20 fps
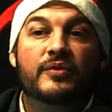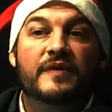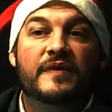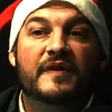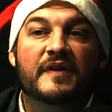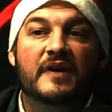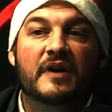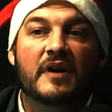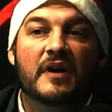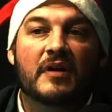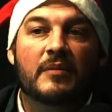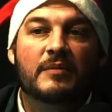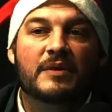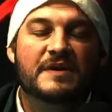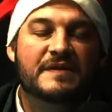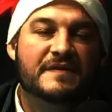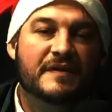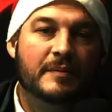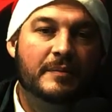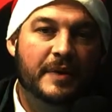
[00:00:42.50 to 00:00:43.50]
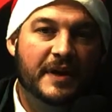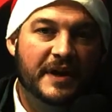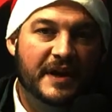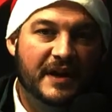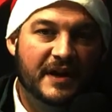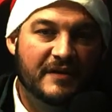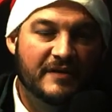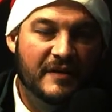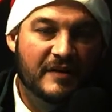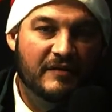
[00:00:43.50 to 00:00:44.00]
putain, mais je vais pas y
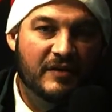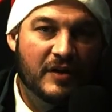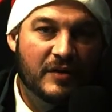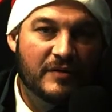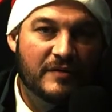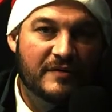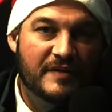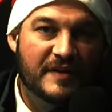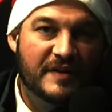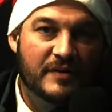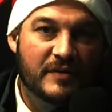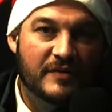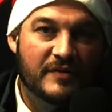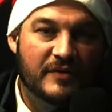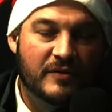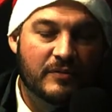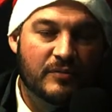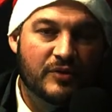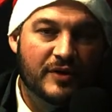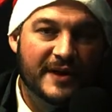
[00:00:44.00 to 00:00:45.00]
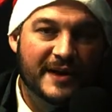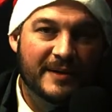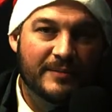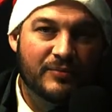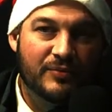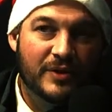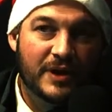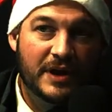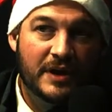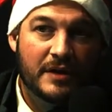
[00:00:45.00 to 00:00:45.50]
arriver à avoir une vidéo sans le bruit de la
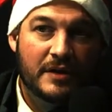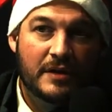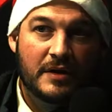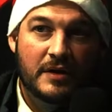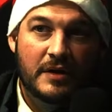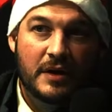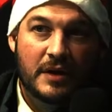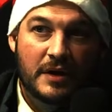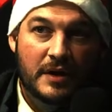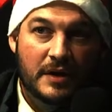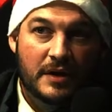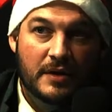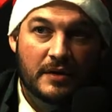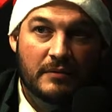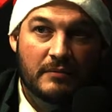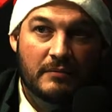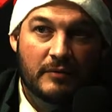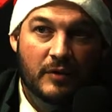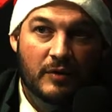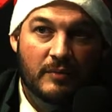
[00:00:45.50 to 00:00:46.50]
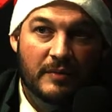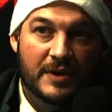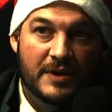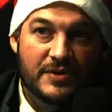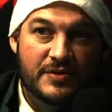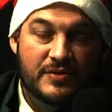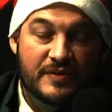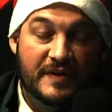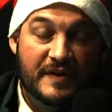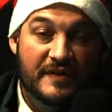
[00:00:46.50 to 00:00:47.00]
pluie. Bon, bah, je
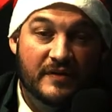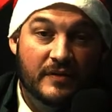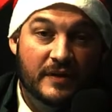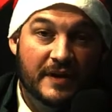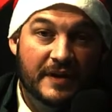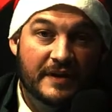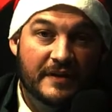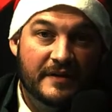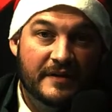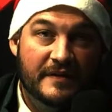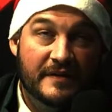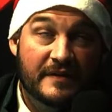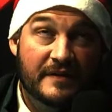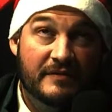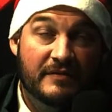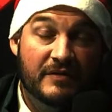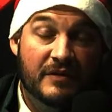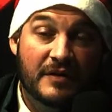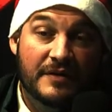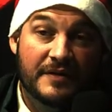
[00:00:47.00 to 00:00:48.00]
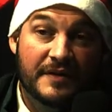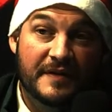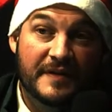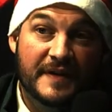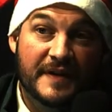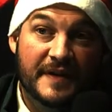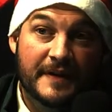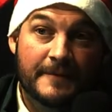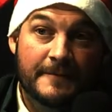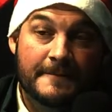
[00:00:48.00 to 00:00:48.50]
suis désolé, hein, si vous
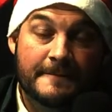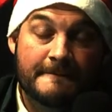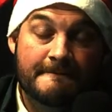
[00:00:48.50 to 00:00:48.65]
l'entendez.